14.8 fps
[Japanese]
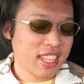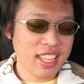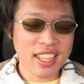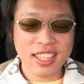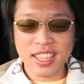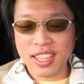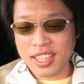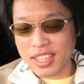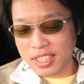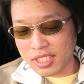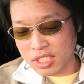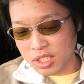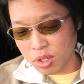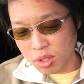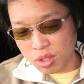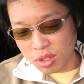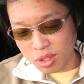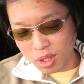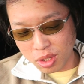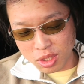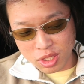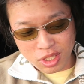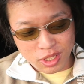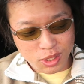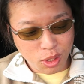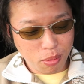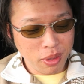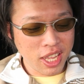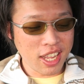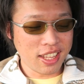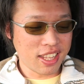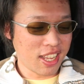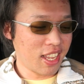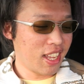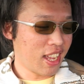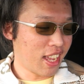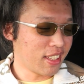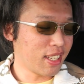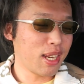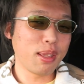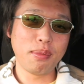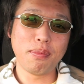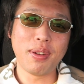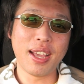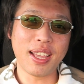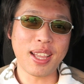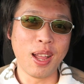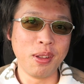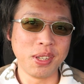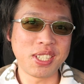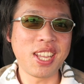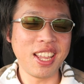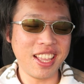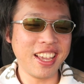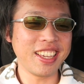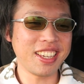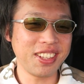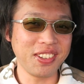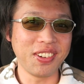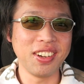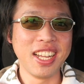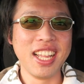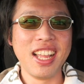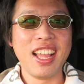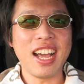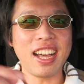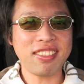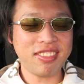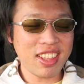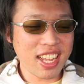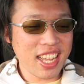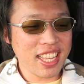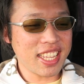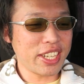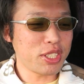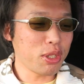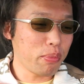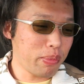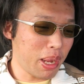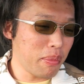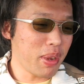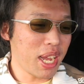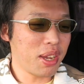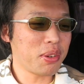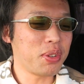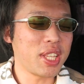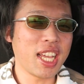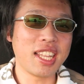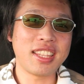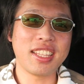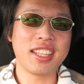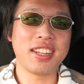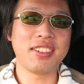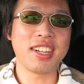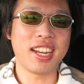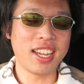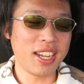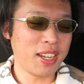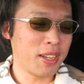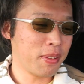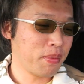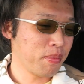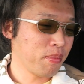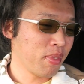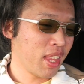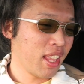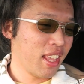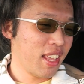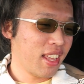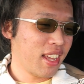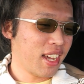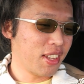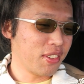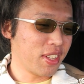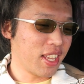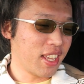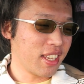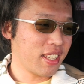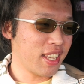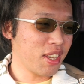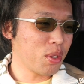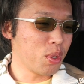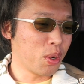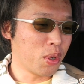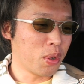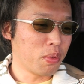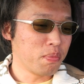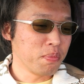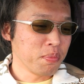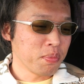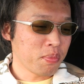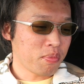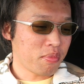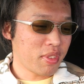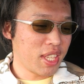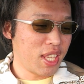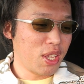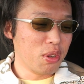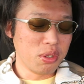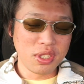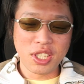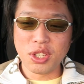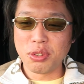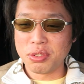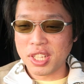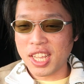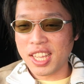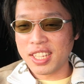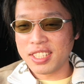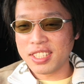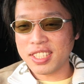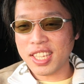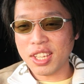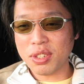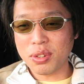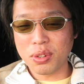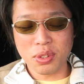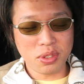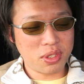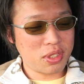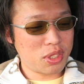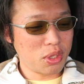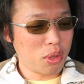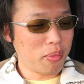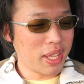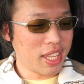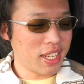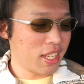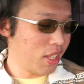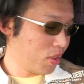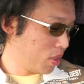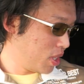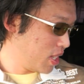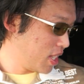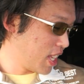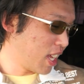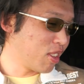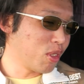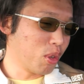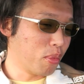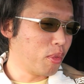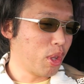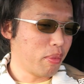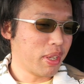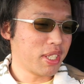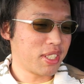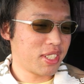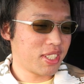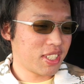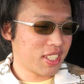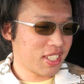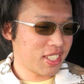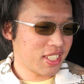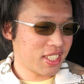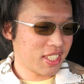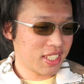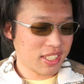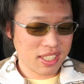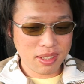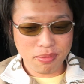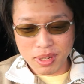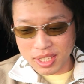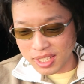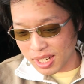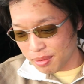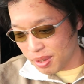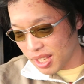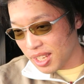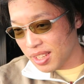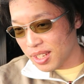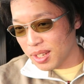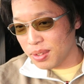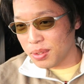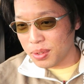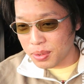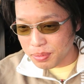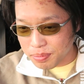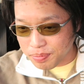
ただねちょっと強めかな当たり前かもしれないけどあったかい風をバンバンここに当ててるからあのね結構匂うな結構強めな匂いだと思います。まあ当たり前なんだけど